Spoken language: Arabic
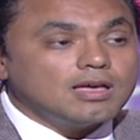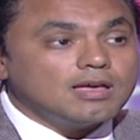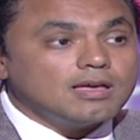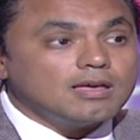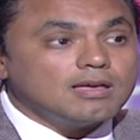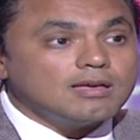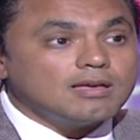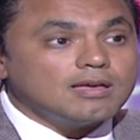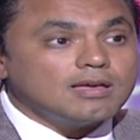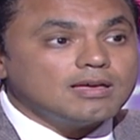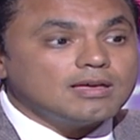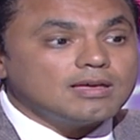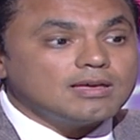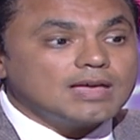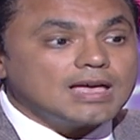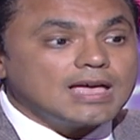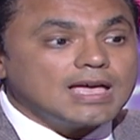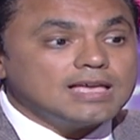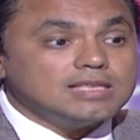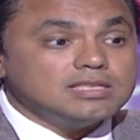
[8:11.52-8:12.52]
آه، آه،
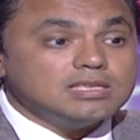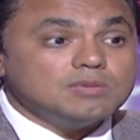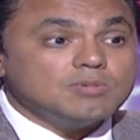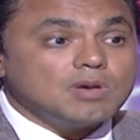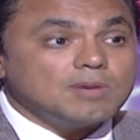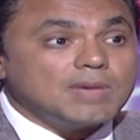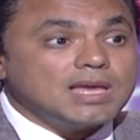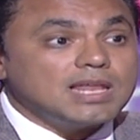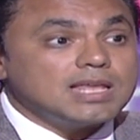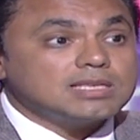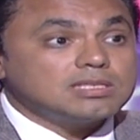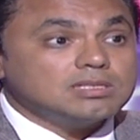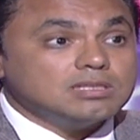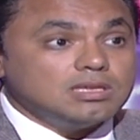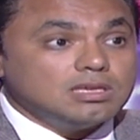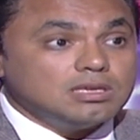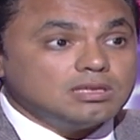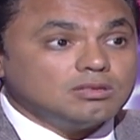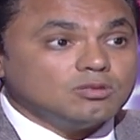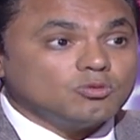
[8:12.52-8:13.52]
قديمه بقالها
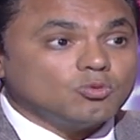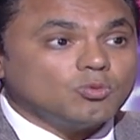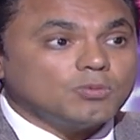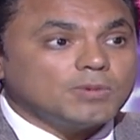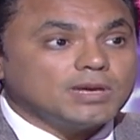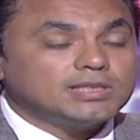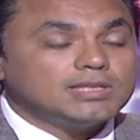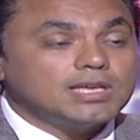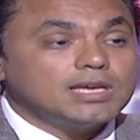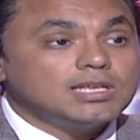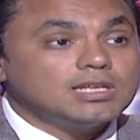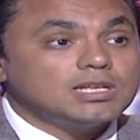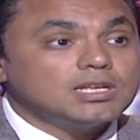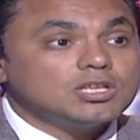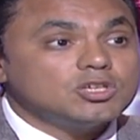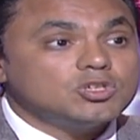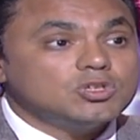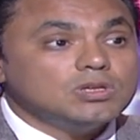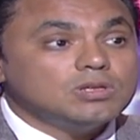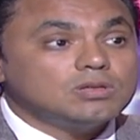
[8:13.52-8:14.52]
سنين ومحتاج ان
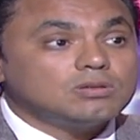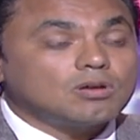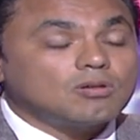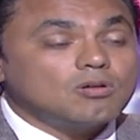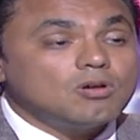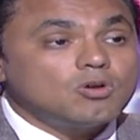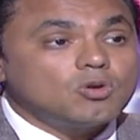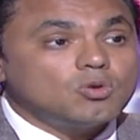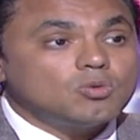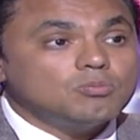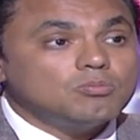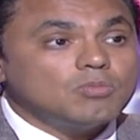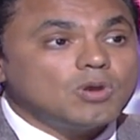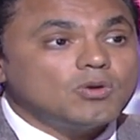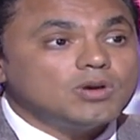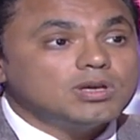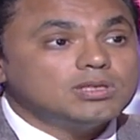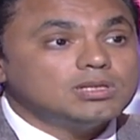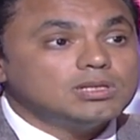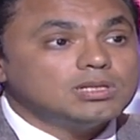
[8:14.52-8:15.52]
انا اشيل تراكم
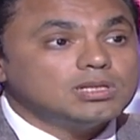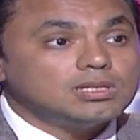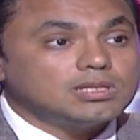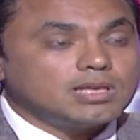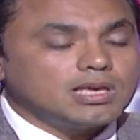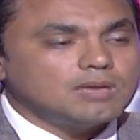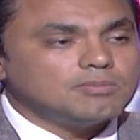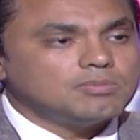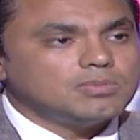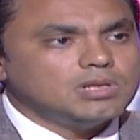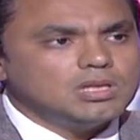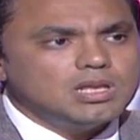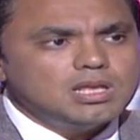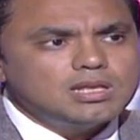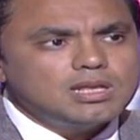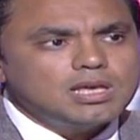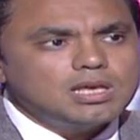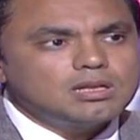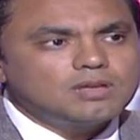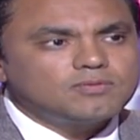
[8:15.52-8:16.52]
مواد الالتهاب
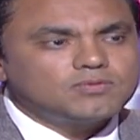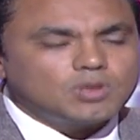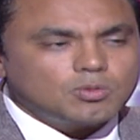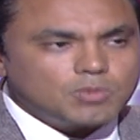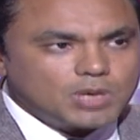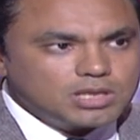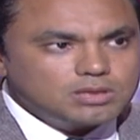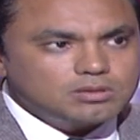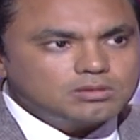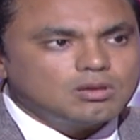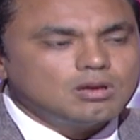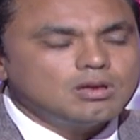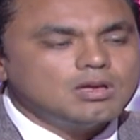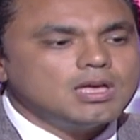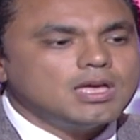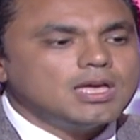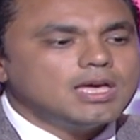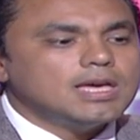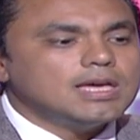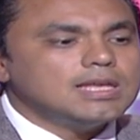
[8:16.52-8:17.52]
لان احنا في طبيعتنا
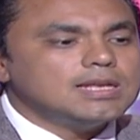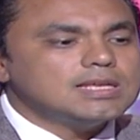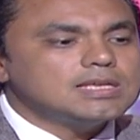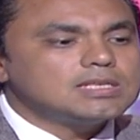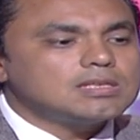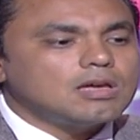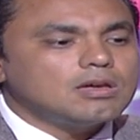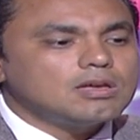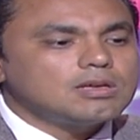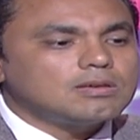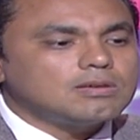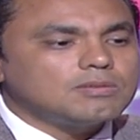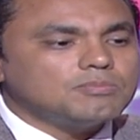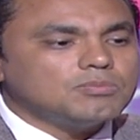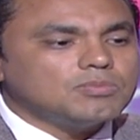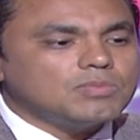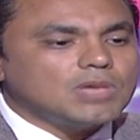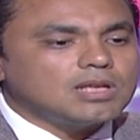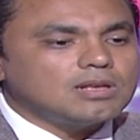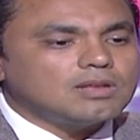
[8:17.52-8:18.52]
الناس حضرتك
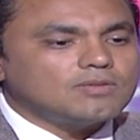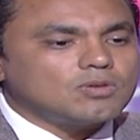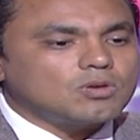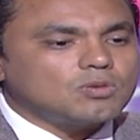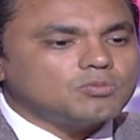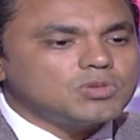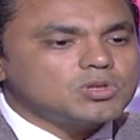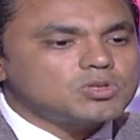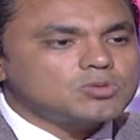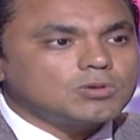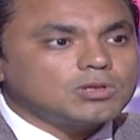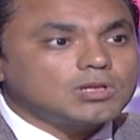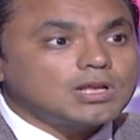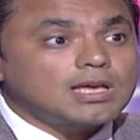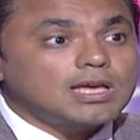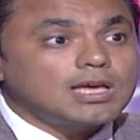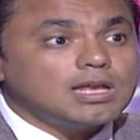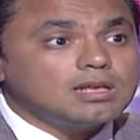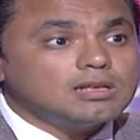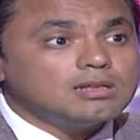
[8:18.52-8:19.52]
احنا في ربنا سبحانه
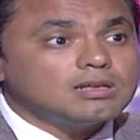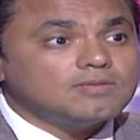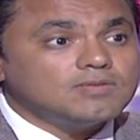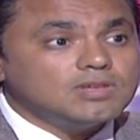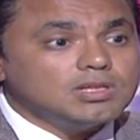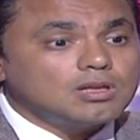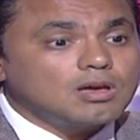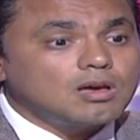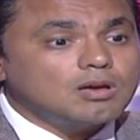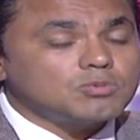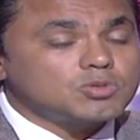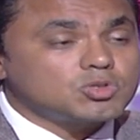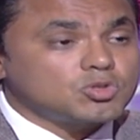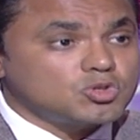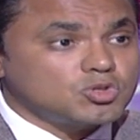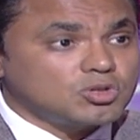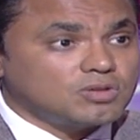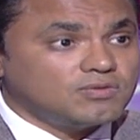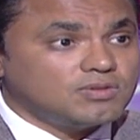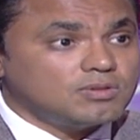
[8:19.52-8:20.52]
وتعالى خلقنا فينا
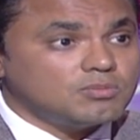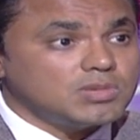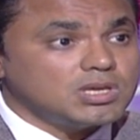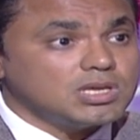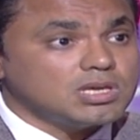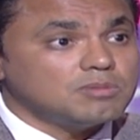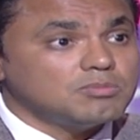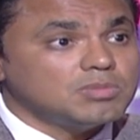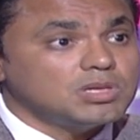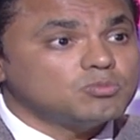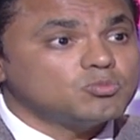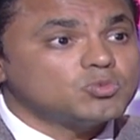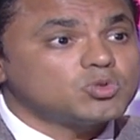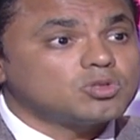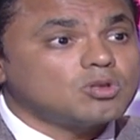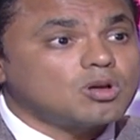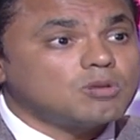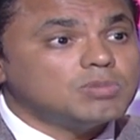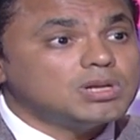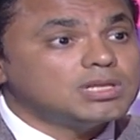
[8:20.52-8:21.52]
15% من
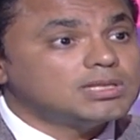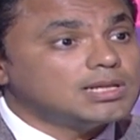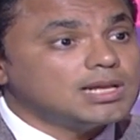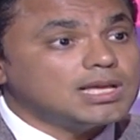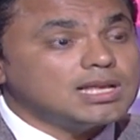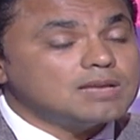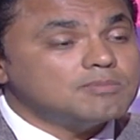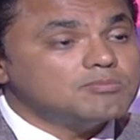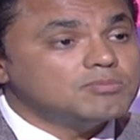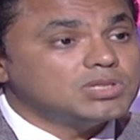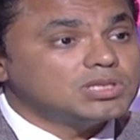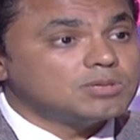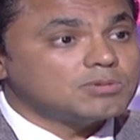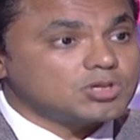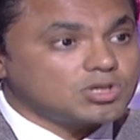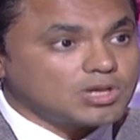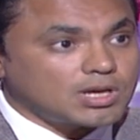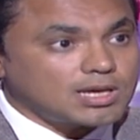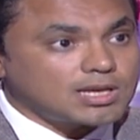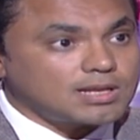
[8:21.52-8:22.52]
مستقبلات الالم بتبقى
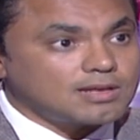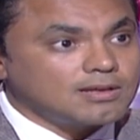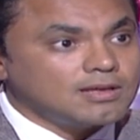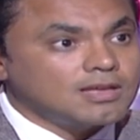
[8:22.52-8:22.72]
شغاله